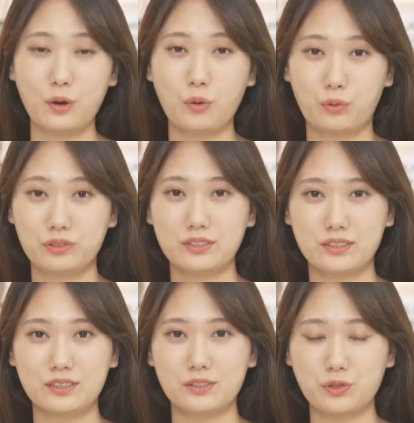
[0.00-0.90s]

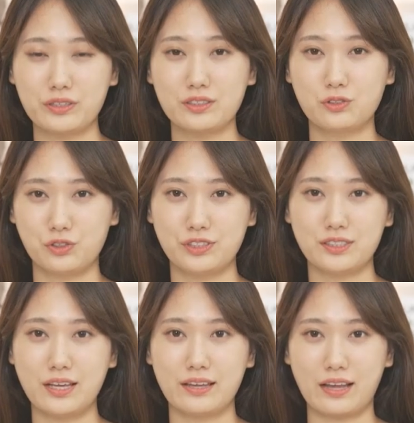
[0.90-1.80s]
오늘은 최근
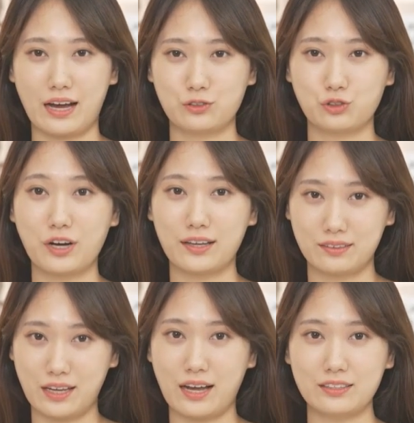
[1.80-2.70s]
출시된 아주
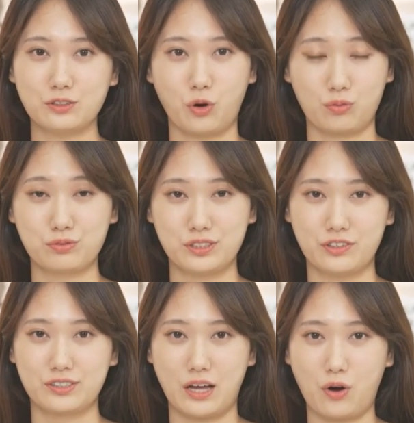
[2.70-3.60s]
핫한 정부
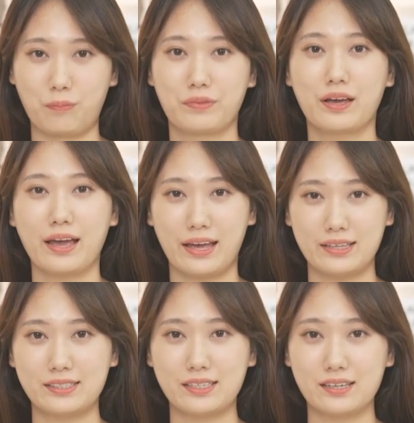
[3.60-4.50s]
지원 사업
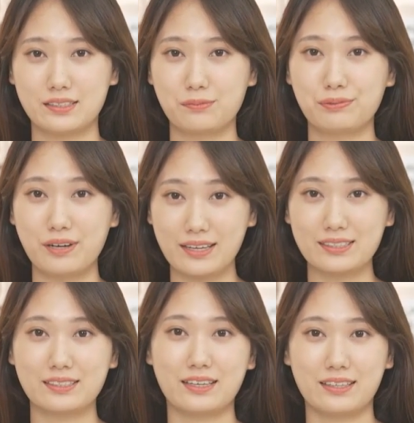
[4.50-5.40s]
에이치알디
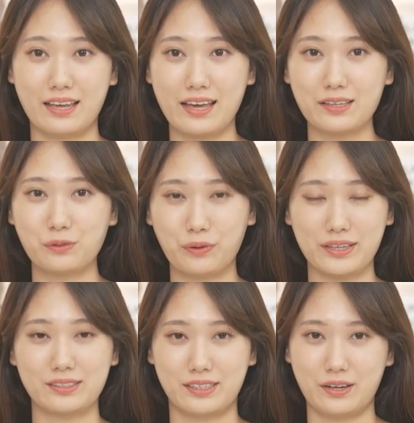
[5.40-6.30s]
플렉스에 대해
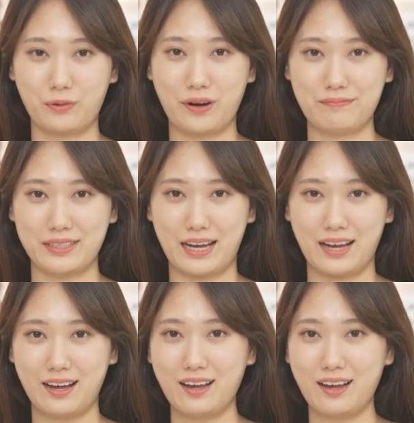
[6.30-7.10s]
소개 드리려고 합니다.